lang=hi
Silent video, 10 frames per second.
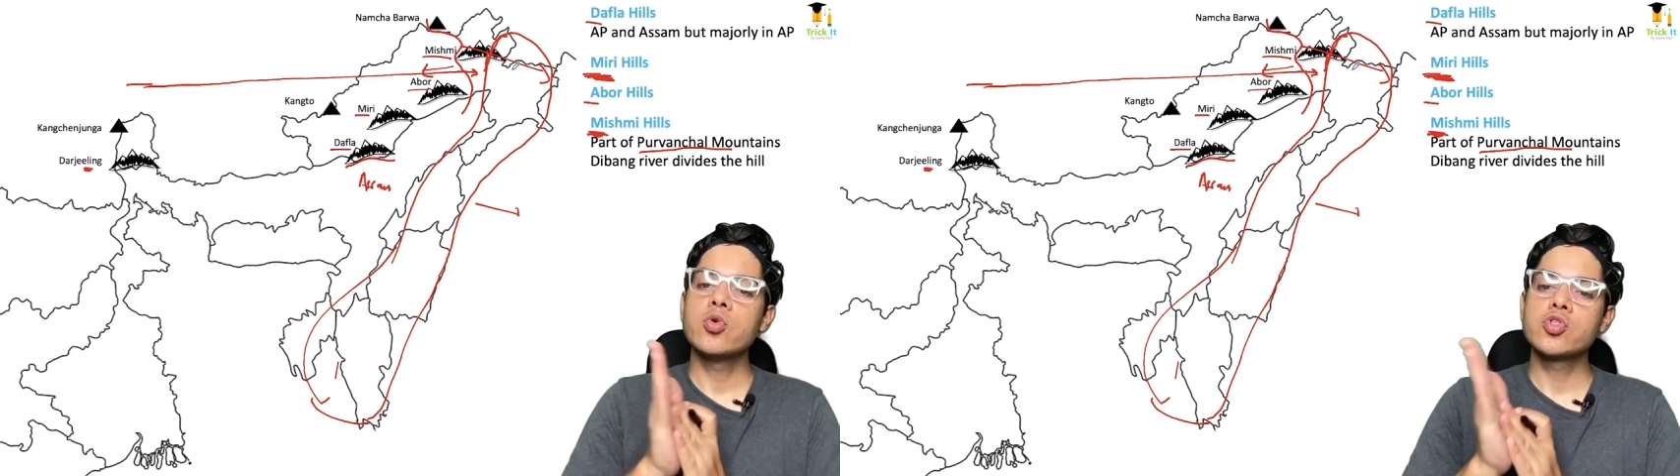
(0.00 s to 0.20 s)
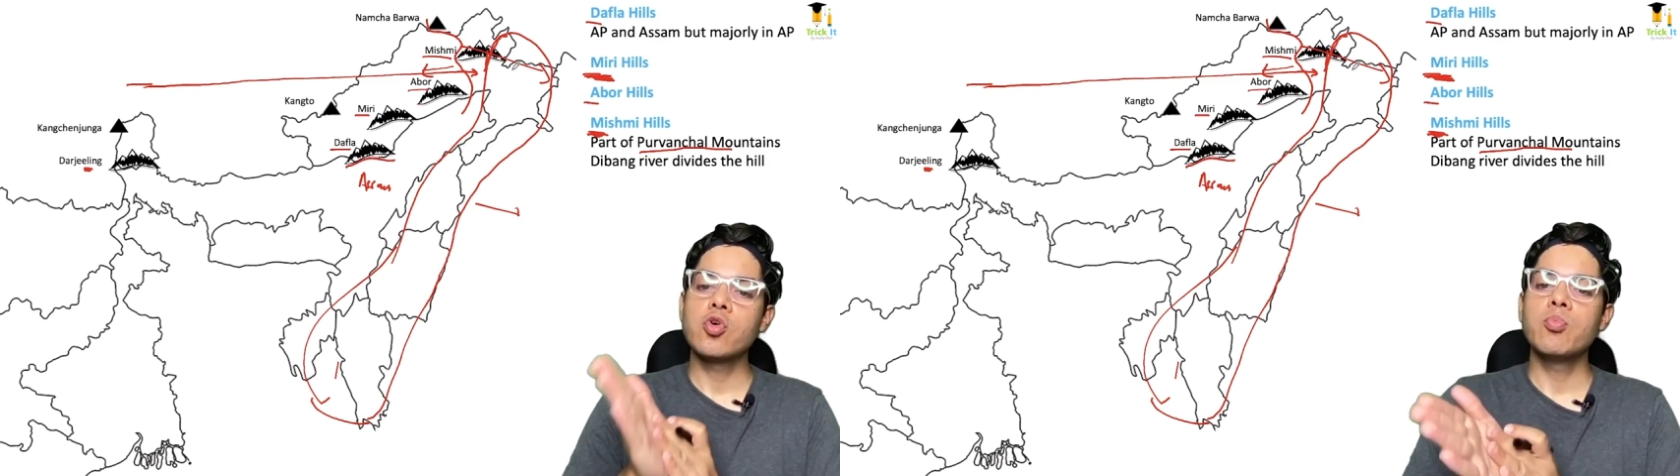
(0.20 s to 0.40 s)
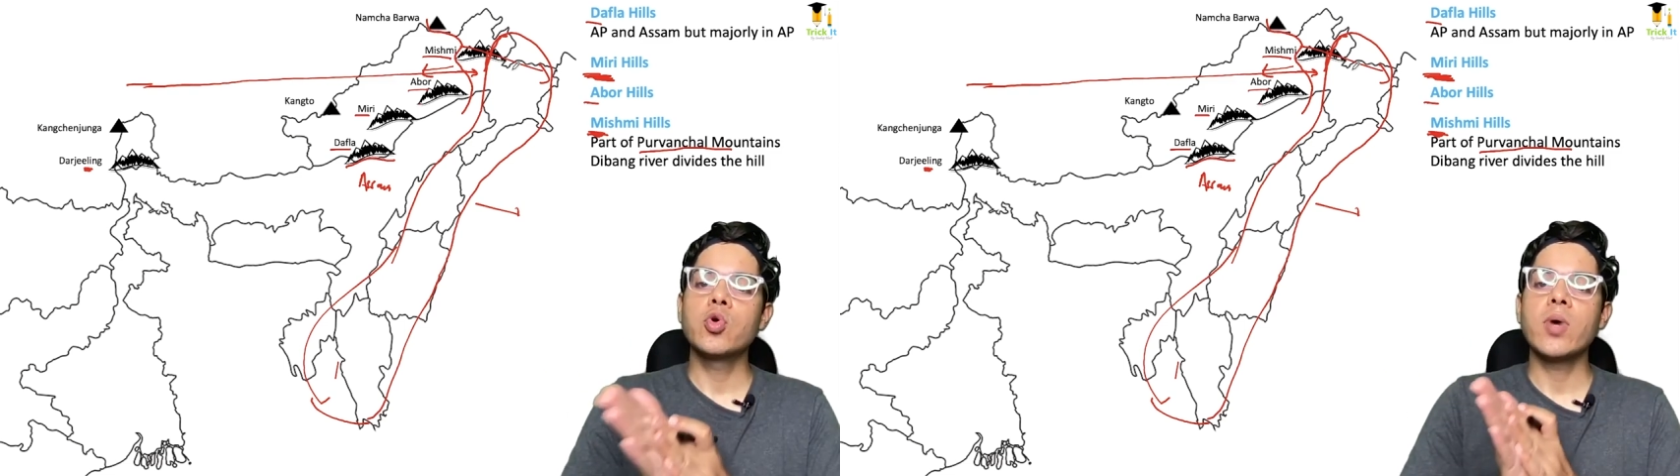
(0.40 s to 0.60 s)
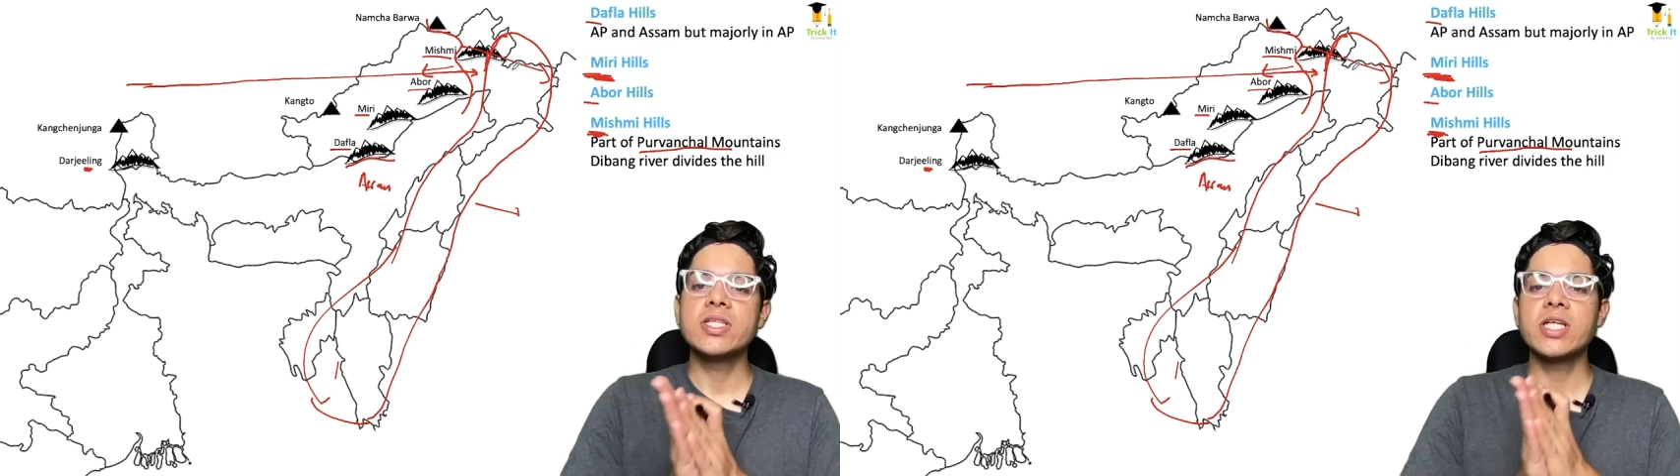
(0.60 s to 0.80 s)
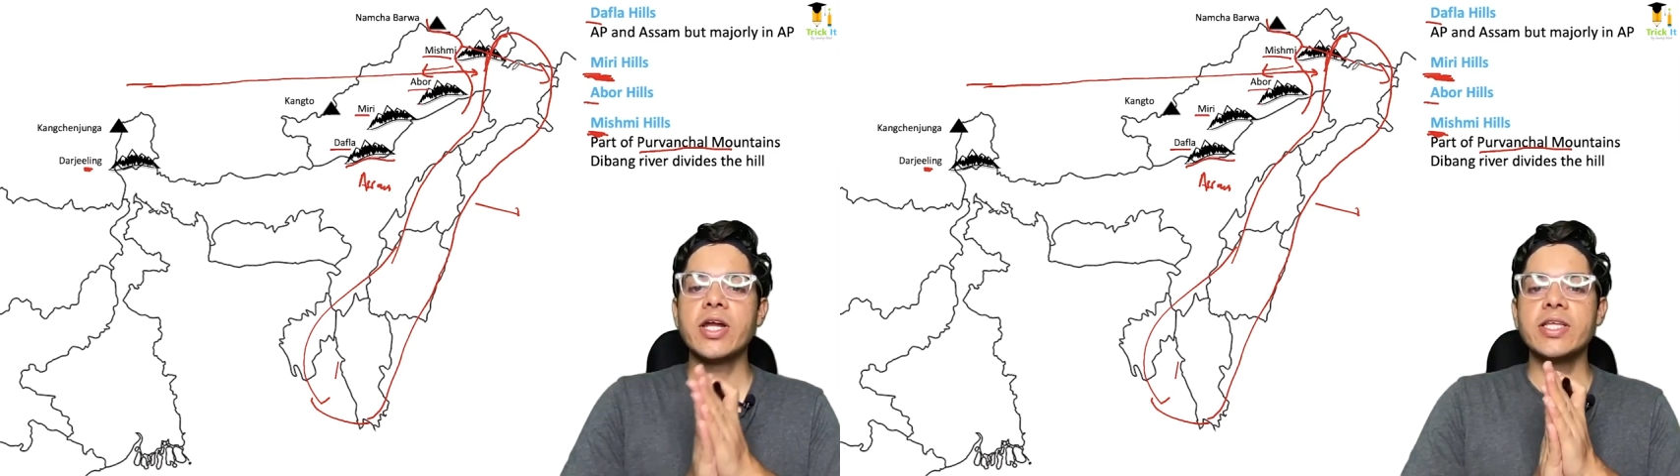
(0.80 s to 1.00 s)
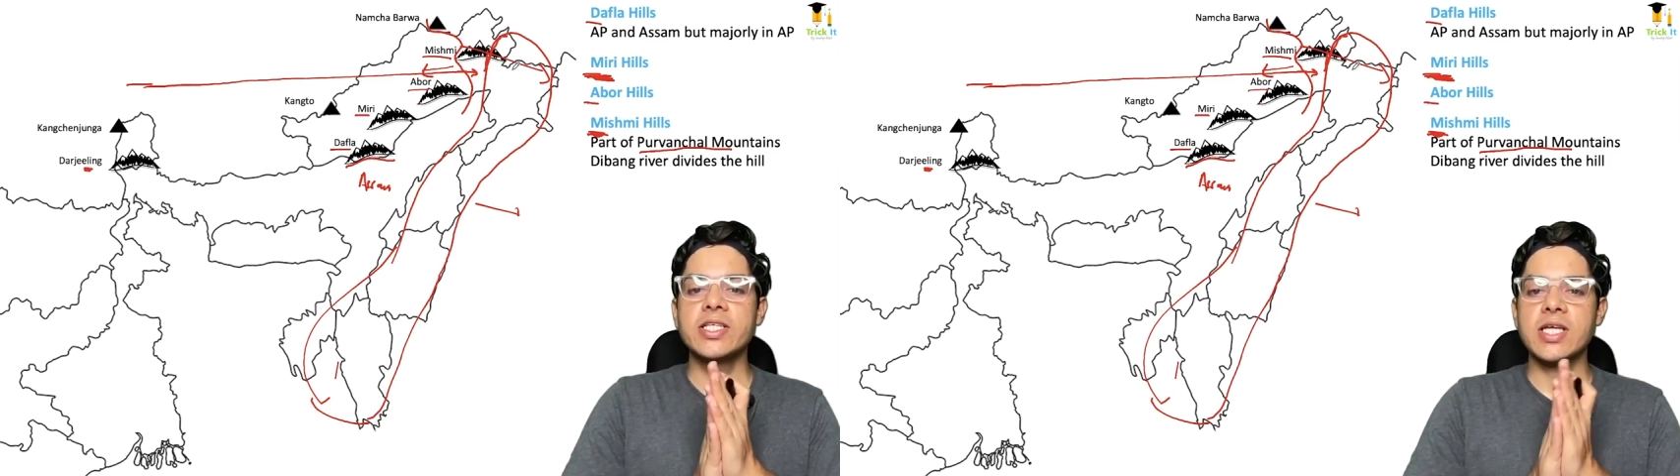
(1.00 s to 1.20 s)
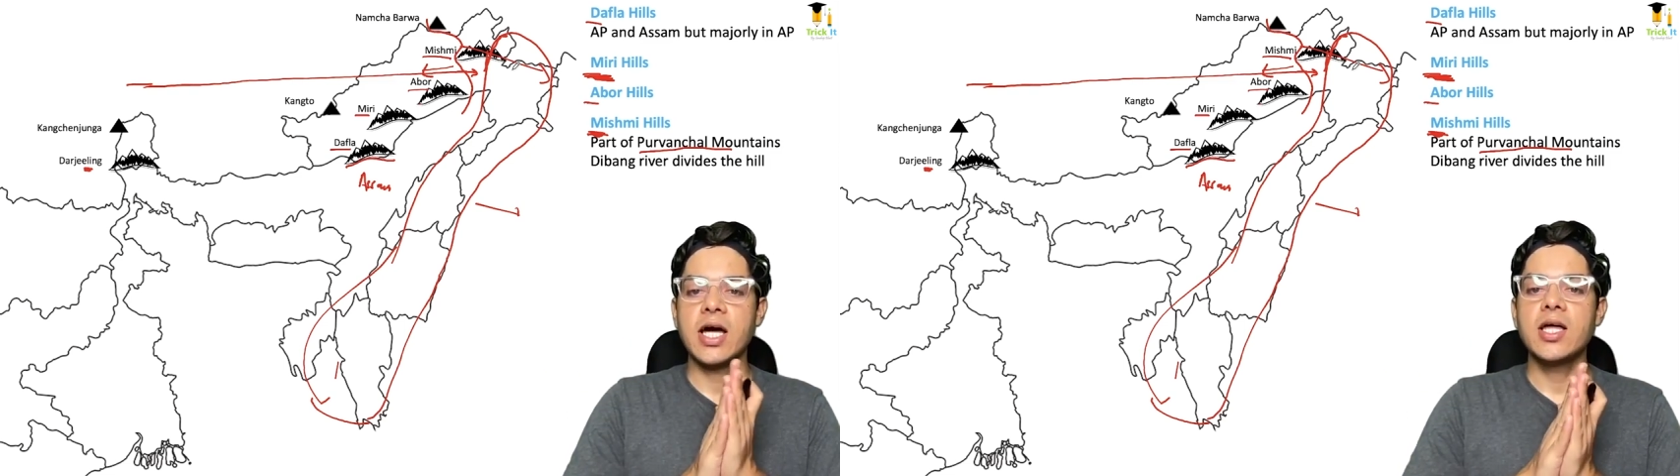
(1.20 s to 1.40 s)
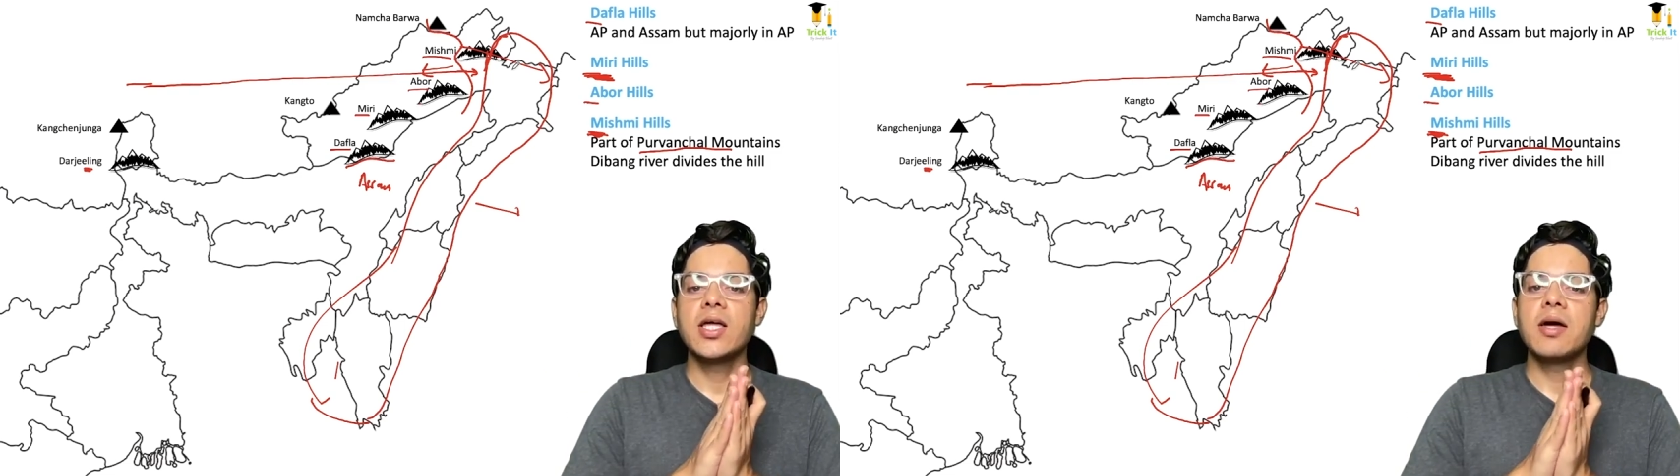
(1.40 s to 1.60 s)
उसको पूर्वांचल रेंजेस का